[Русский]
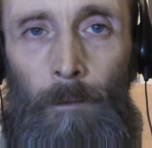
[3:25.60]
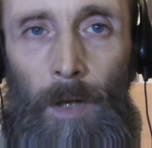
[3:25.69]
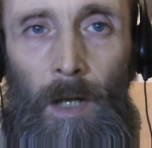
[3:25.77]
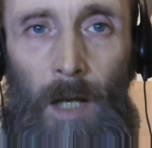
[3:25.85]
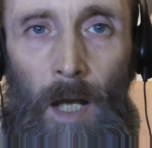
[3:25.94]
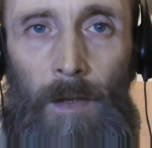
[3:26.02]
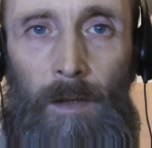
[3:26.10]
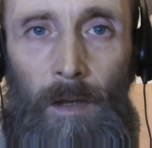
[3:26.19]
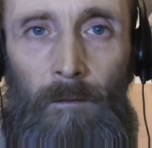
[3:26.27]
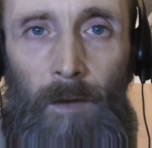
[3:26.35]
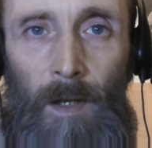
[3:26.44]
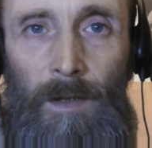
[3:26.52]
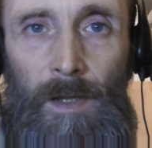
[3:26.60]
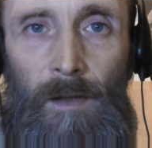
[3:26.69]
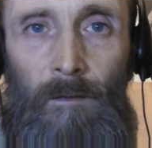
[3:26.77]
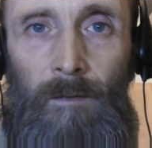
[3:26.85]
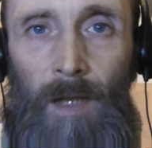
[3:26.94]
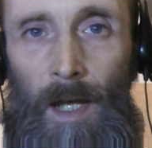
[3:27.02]
Проклятие в адрес
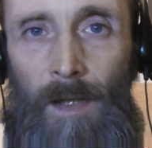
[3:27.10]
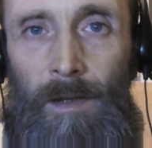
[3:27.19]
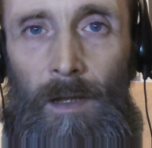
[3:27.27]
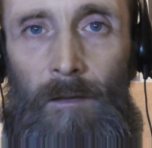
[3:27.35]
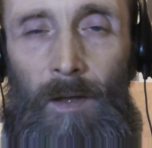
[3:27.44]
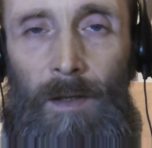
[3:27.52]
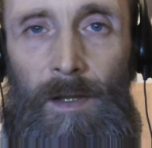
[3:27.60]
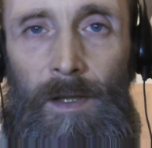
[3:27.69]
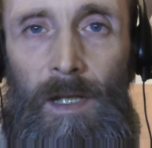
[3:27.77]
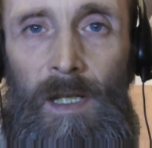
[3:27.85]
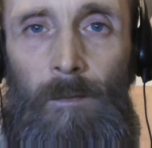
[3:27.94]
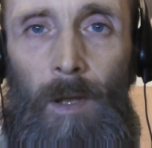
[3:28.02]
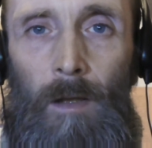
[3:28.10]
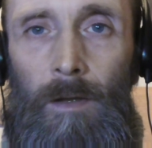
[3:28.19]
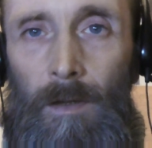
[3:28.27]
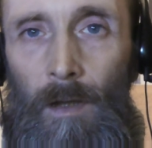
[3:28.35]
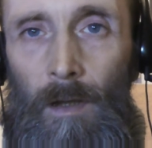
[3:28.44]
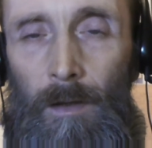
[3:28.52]
власти или в адрес
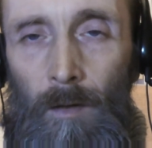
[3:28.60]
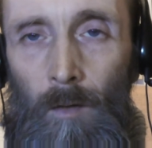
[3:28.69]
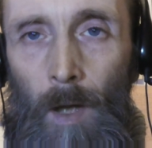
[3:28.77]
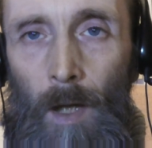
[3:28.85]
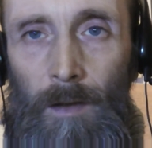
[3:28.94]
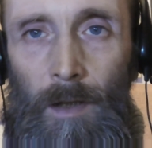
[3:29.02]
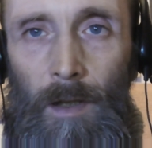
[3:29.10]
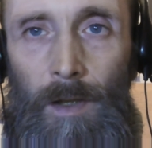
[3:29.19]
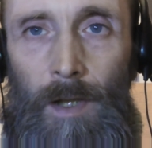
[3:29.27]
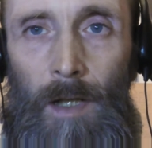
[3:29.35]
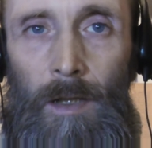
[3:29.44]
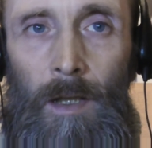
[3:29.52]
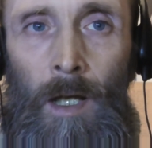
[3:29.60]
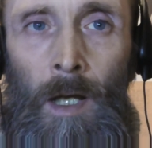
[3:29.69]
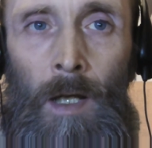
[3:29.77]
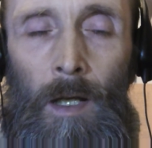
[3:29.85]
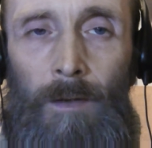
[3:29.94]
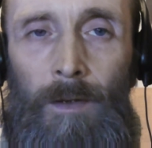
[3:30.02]
исполнителей негуманных решений –
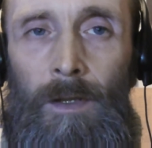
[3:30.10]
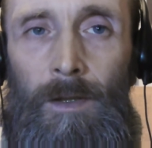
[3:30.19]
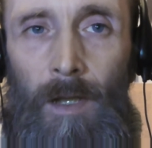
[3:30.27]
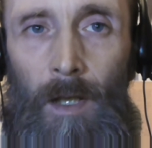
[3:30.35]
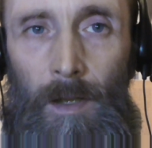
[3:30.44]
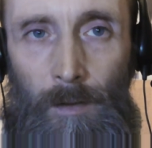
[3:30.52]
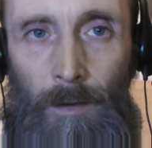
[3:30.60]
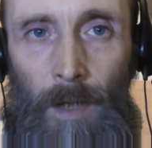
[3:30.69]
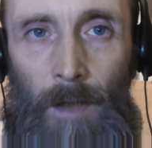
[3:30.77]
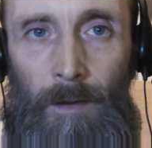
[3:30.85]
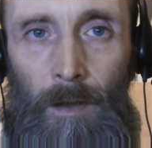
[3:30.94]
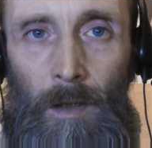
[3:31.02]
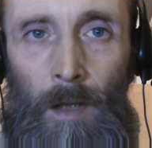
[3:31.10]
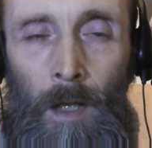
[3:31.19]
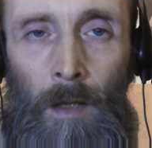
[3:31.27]
это не те результаты,